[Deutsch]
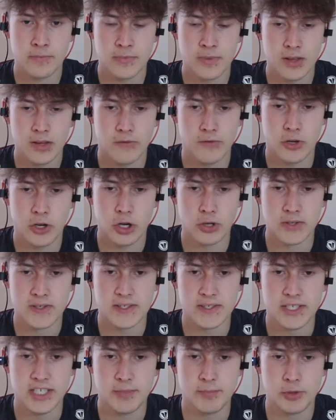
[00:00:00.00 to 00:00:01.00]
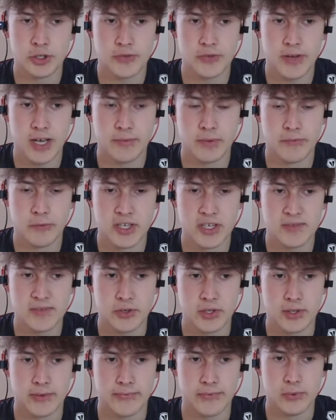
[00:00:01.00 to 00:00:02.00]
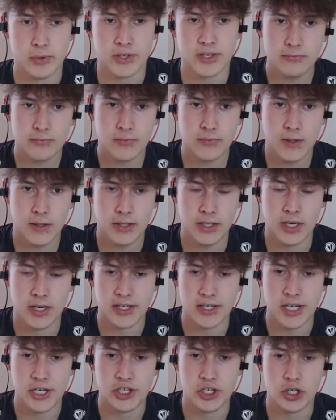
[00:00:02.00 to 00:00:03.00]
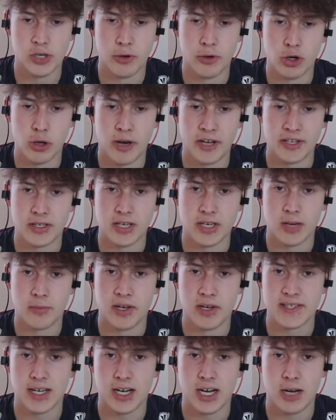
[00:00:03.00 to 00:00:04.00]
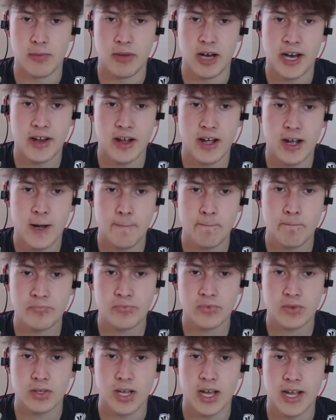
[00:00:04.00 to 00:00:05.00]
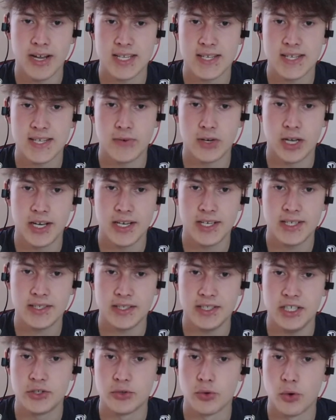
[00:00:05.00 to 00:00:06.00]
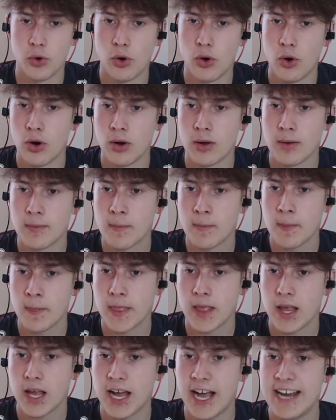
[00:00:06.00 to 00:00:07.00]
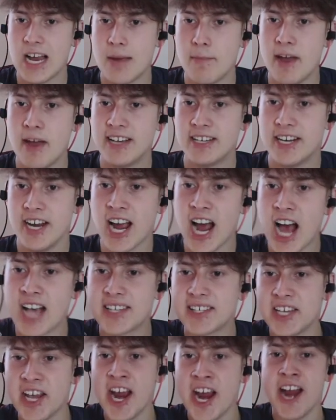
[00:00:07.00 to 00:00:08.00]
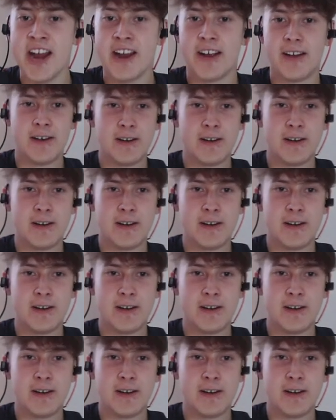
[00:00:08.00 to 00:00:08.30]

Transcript: Wir können uns nicht beschweren, wenn Wolfsburg hier führt. Die dann Ginczek übernommen hatte damals. Armada. Ja, jetzt vielleicht. Ito. Rein damit, Girassi!